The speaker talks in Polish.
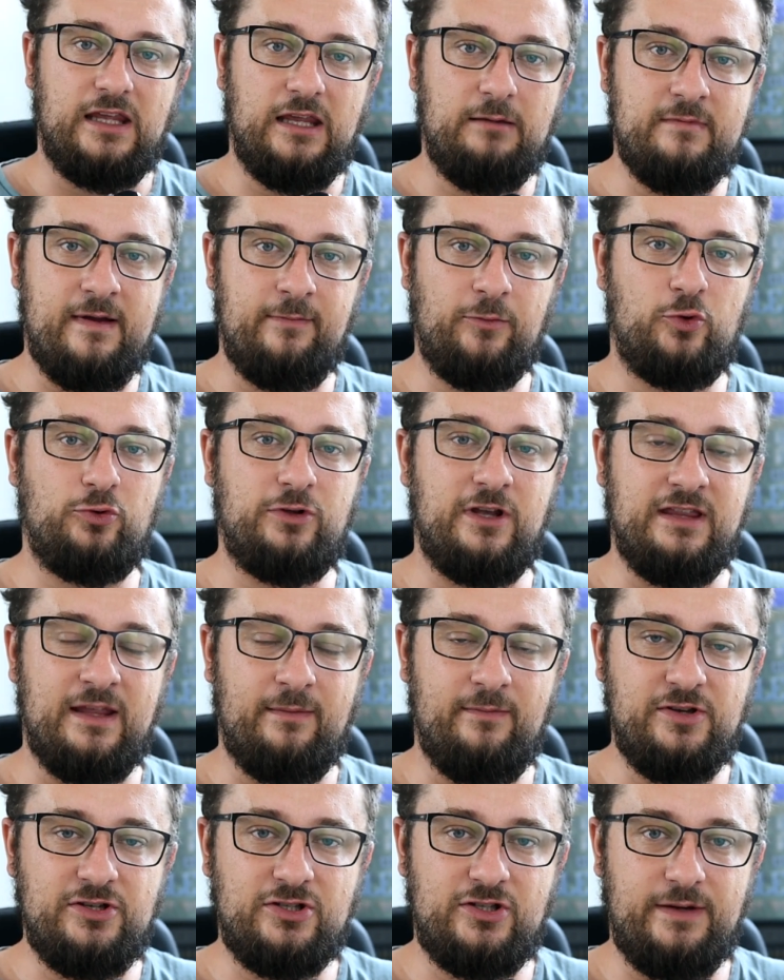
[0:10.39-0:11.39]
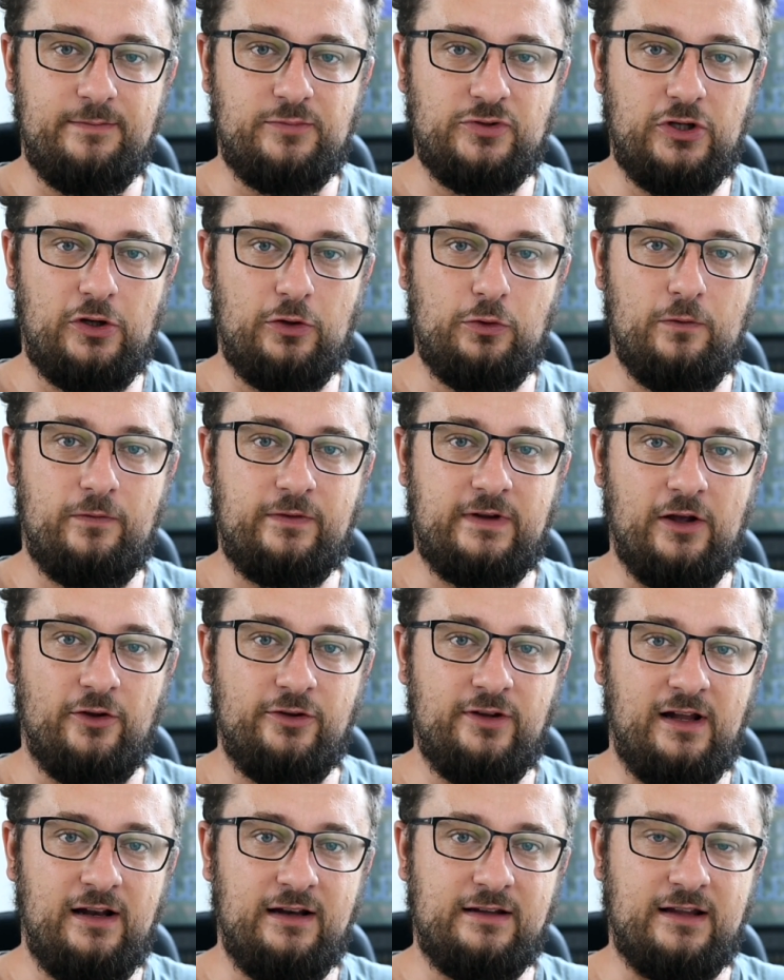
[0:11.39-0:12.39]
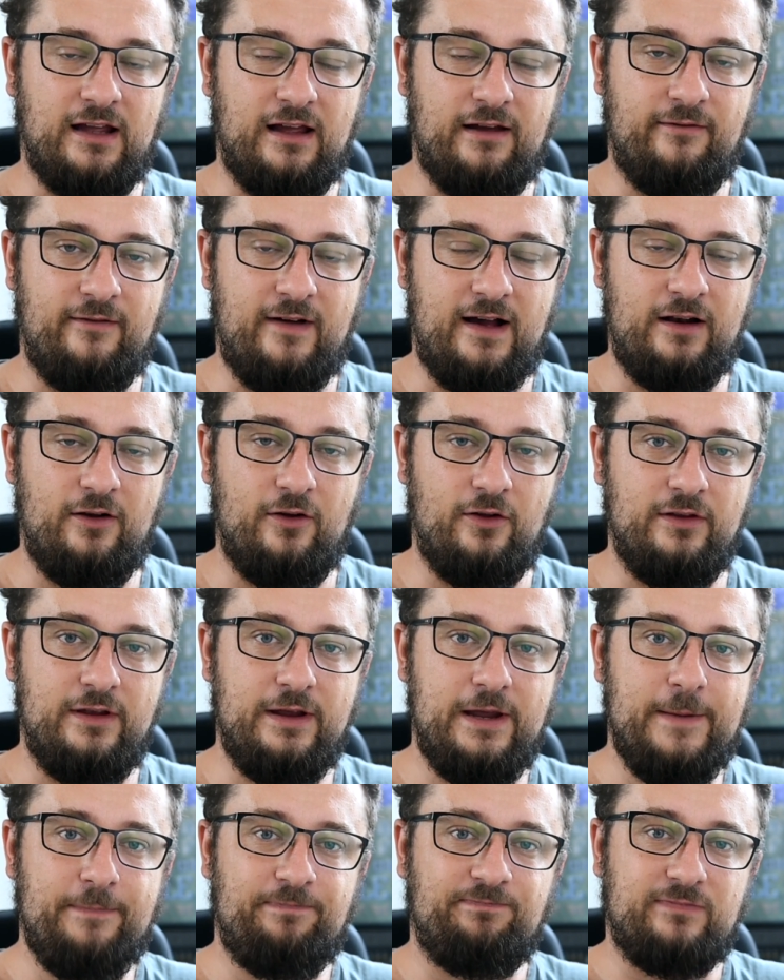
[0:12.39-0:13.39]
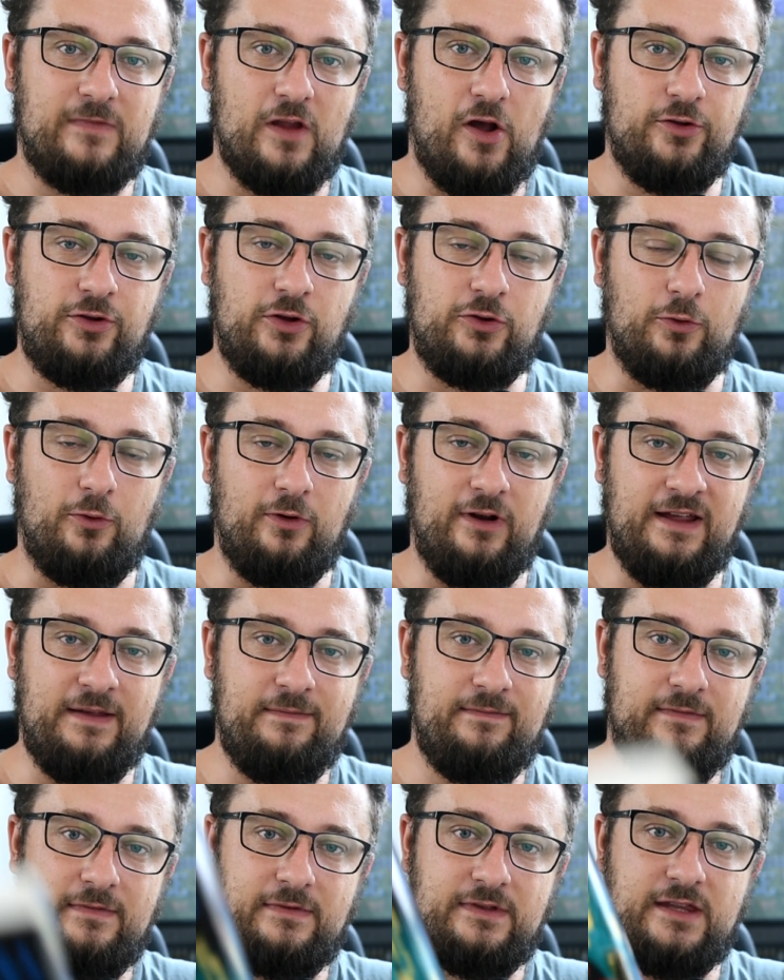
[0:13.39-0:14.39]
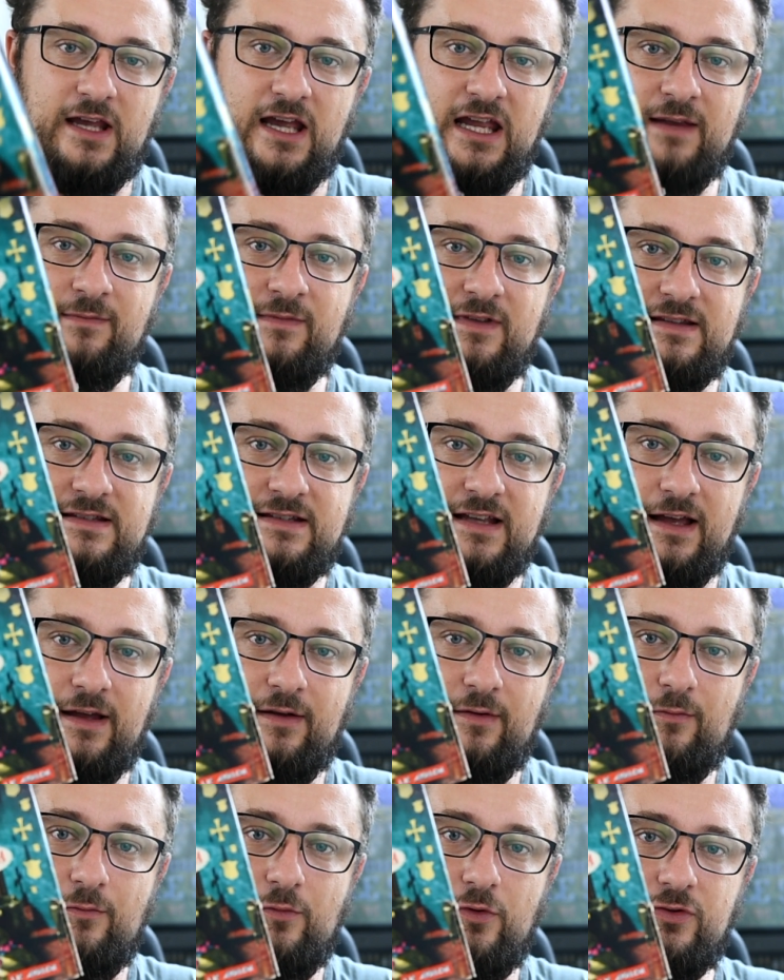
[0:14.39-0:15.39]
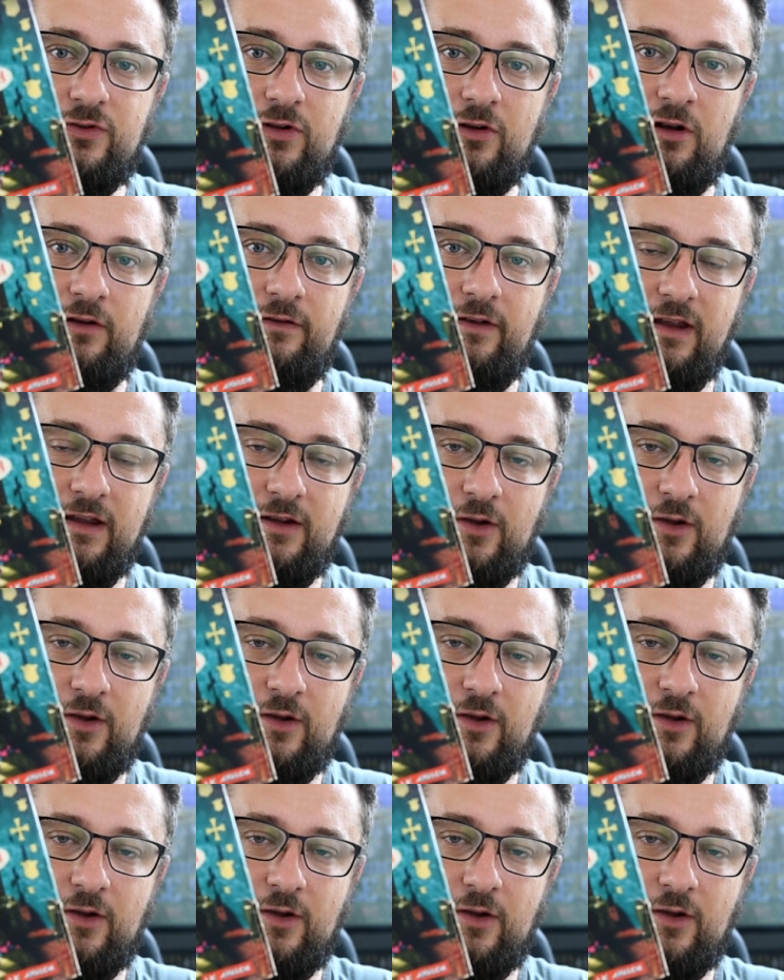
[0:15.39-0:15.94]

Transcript: I mam tutaj na myśli przygodówkę od LK Avalon o tytule Tajemnica Brusztonowej